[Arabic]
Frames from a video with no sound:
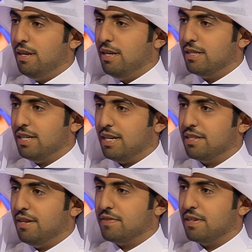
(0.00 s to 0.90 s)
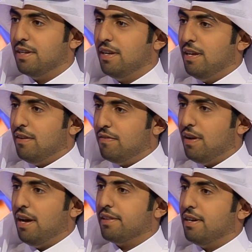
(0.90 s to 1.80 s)
الشخص نفسه إيه. في
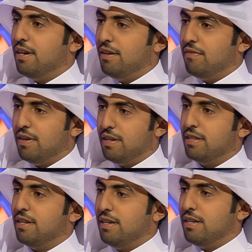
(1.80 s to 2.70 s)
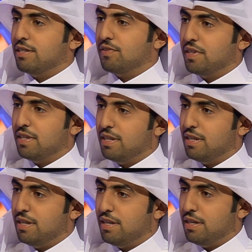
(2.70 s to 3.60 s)
العطاء في الانتاج في
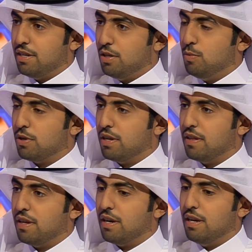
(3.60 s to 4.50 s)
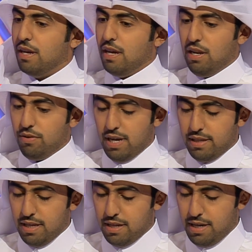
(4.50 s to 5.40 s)
آه، امور كثيره صحيح. لو
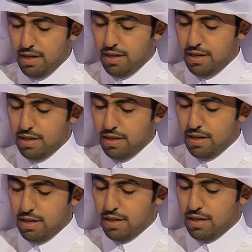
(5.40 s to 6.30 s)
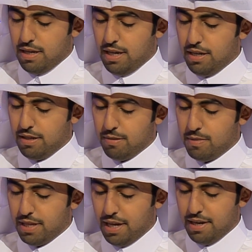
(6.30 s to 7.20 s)
تحدثنا عن آه، يعني انت يمكن
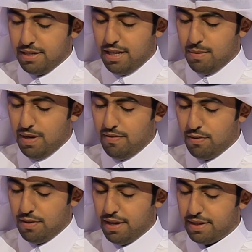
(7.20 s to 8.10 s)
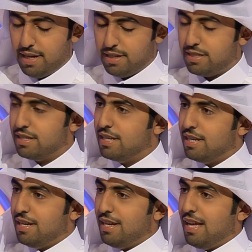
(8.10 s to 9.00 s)
تخرجت عام 2013
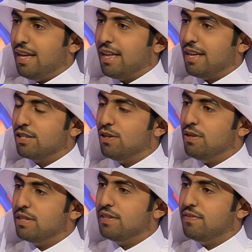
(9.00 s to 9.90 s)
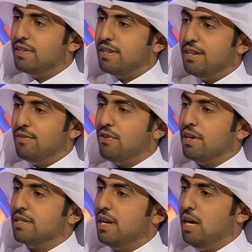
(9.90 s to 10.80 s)
صحيح آه، شلون شفت
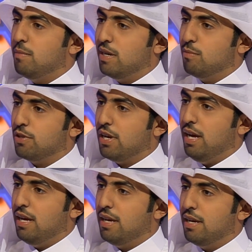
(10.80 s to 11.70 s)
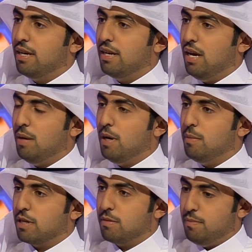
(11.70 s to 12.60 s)
فرص العمل المتاحه
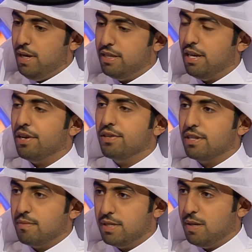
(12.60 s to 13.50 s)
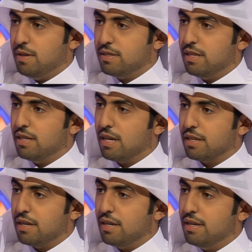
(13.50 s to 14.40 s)
امامك من بعد تخرجك من جامعه سندن قطر